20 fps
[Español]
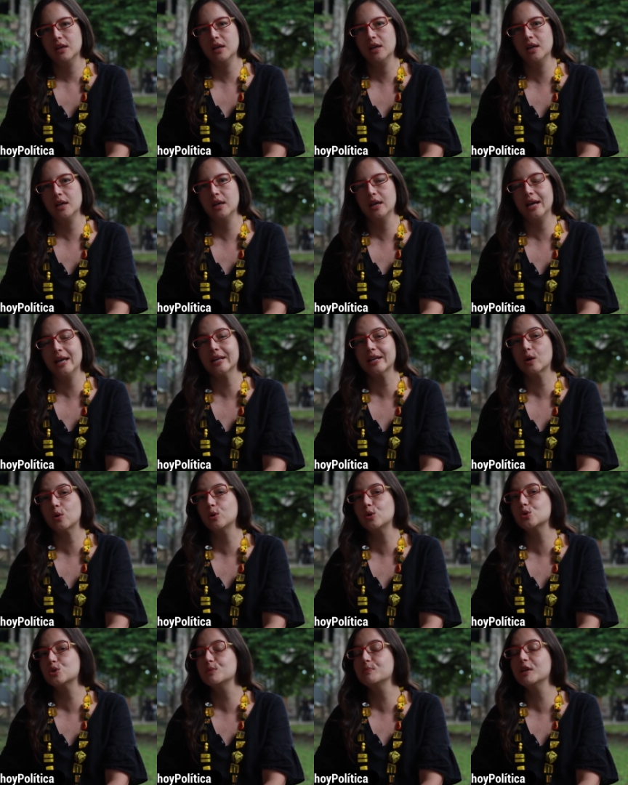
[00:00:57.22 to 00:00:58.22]
Eh, el
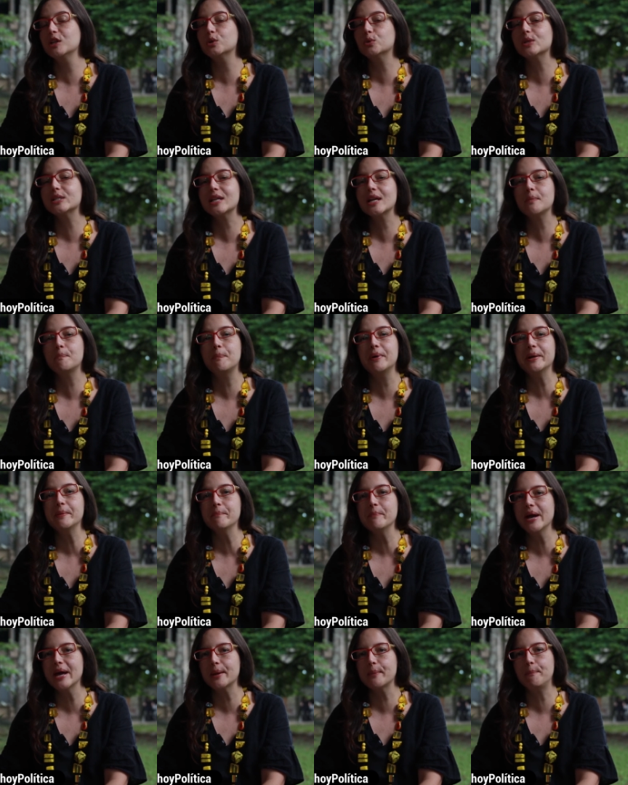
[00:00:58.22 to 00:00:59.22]
reconocimiento es el
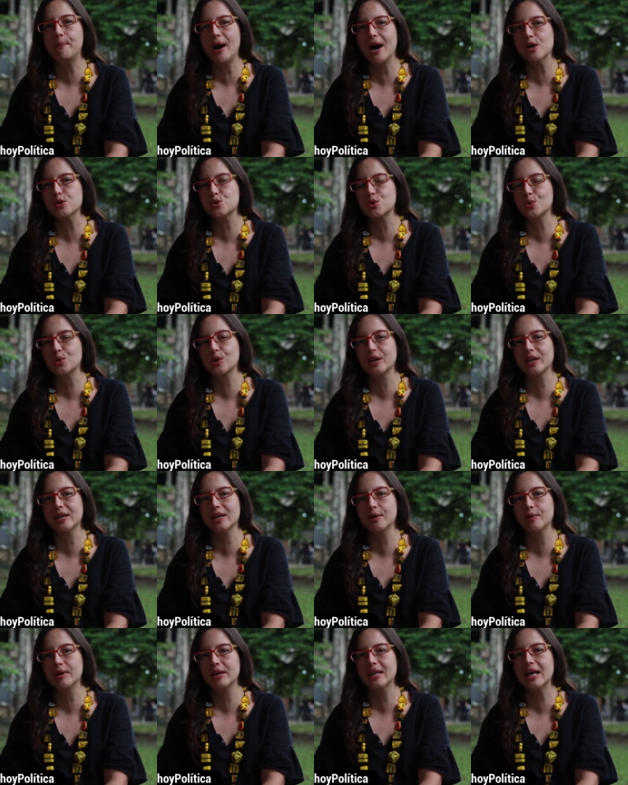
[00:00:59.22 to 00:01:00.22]
primer paso que
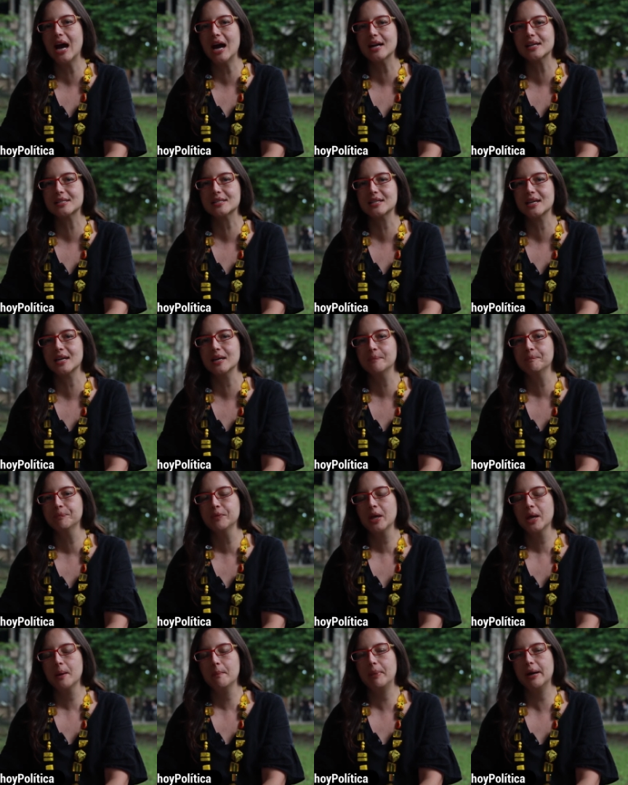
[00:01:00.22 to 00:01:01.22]
debe darse
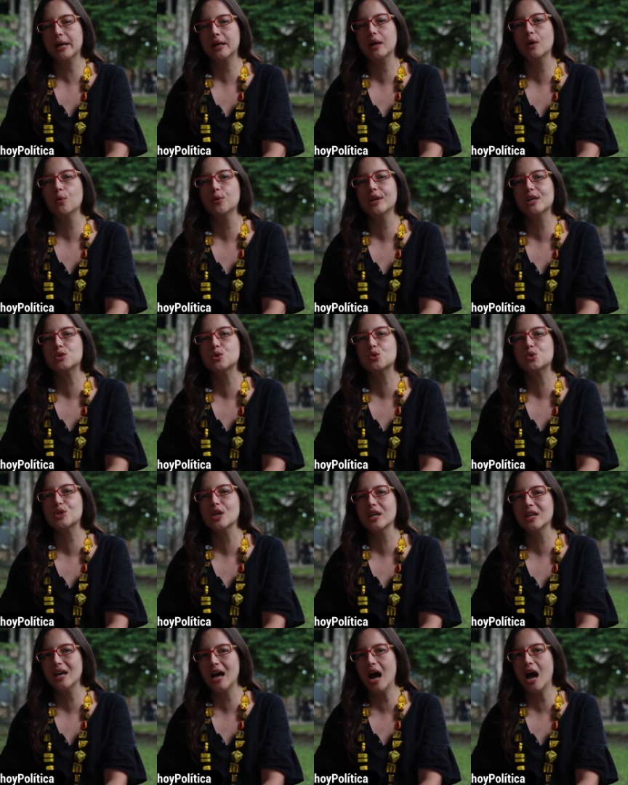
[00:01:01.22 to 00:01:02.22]
para que una
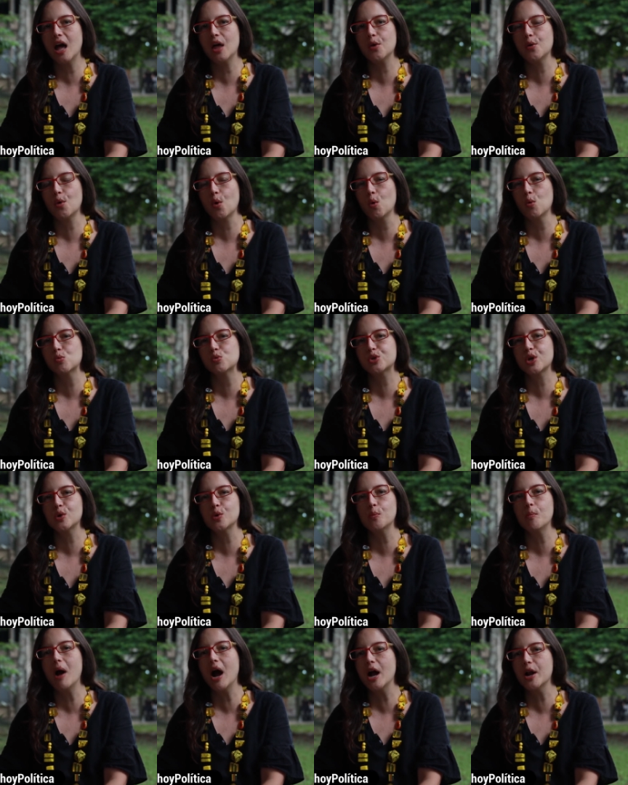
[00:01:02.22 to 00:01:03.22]
sociedad o un ser
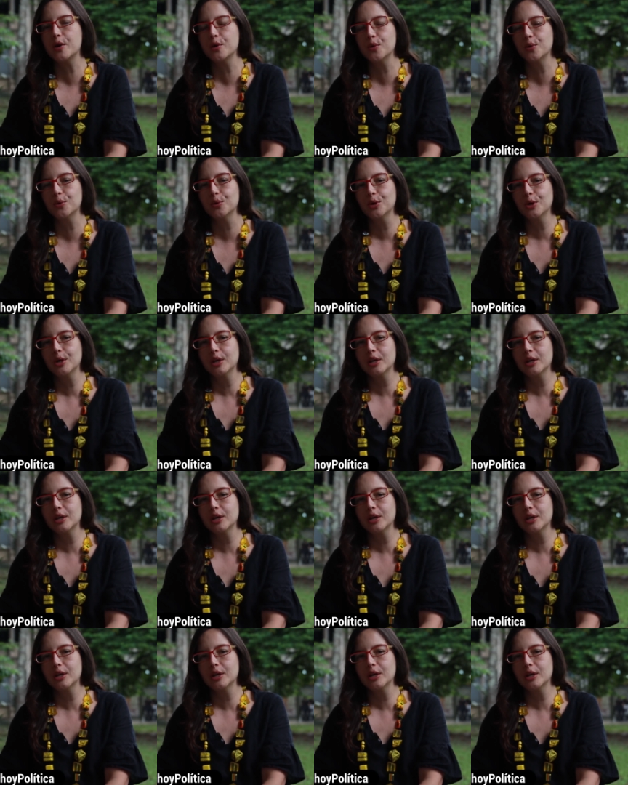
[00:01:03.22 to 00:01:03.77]
humano